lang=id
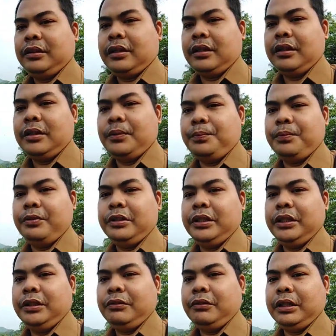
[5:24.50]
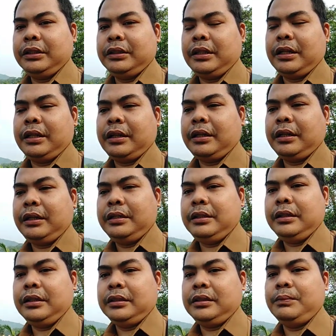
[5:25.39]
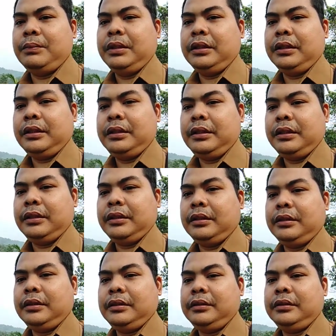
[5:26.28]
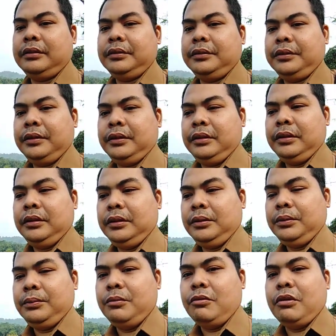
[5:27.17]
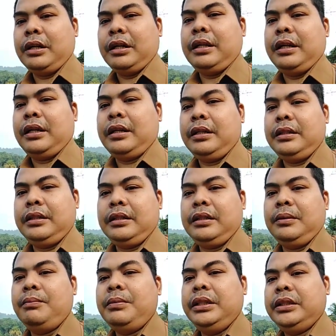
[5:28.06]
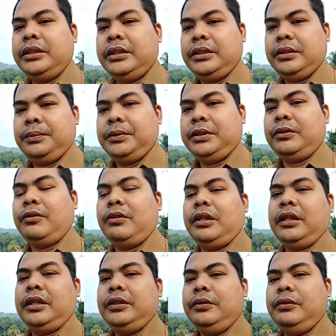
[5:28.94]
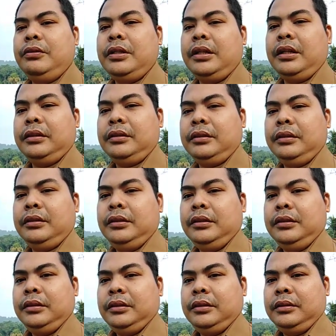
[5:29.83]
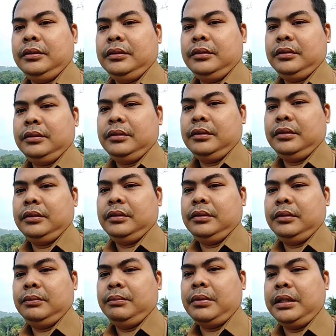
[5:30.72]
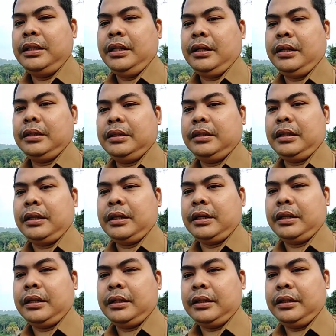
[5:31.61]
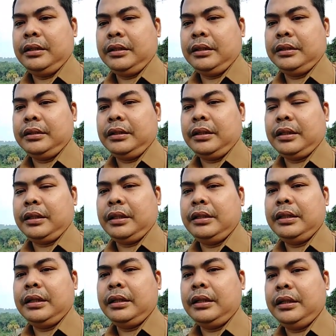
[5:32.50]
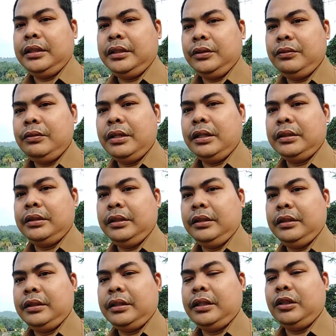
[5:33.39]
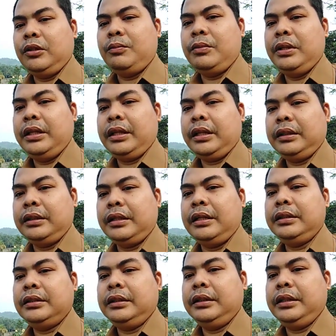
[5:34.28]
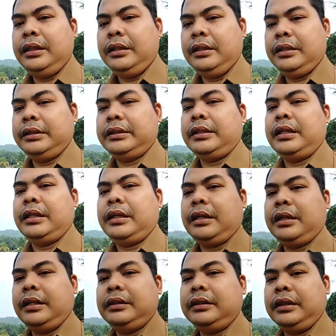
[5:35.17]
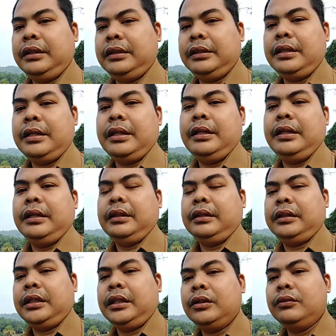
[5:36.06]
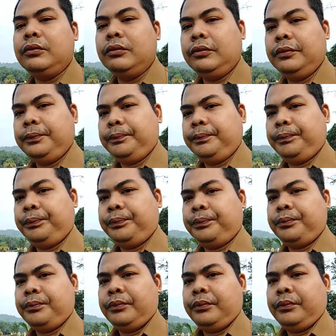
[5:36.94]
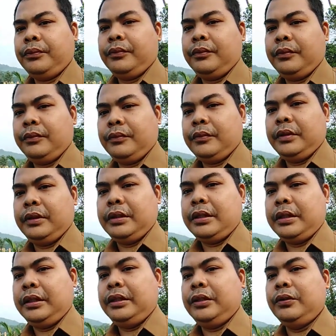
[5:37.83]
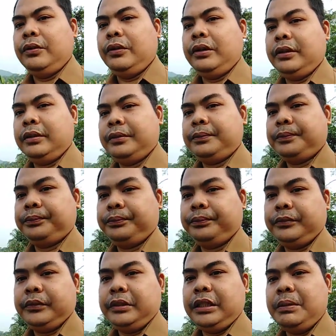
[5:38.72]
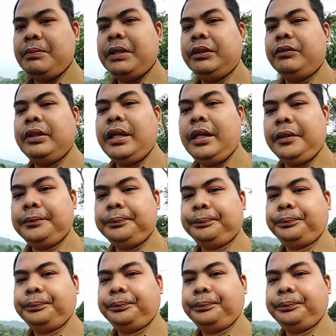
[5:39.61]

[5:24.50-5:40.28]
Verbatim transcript: adapun itu kecelakaan ya sebenarnya bukan hanya bis sekolah juga banyak kecelakaan-kecelakaan yang lain juga sih kalau melihat dari segi kecelakaan karena tidak ada yang tahu nah itu jadi begitu ya